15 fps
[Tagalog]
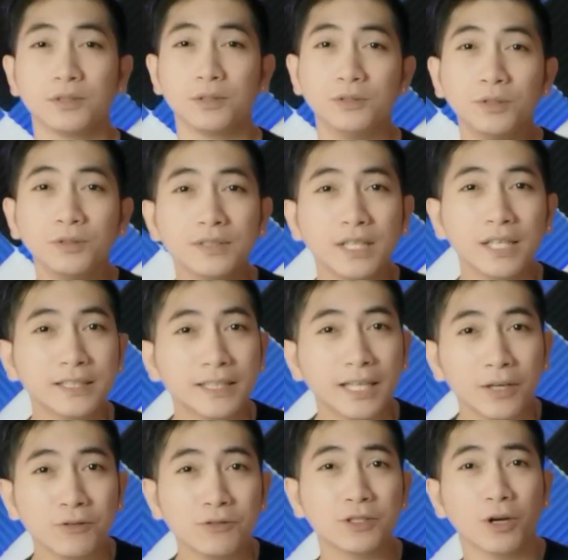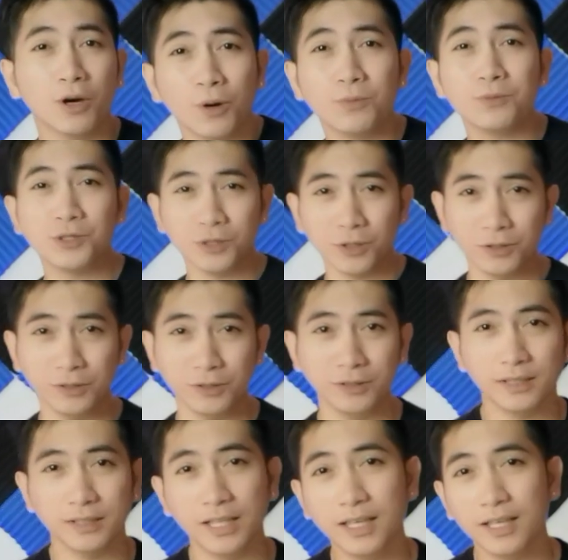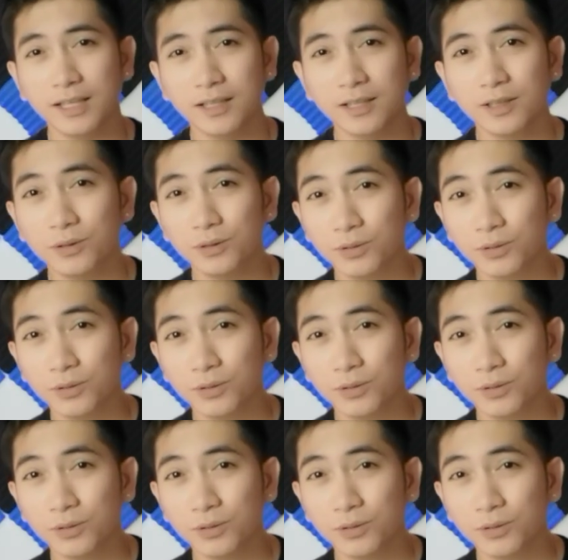So doon na lang tayo sa option na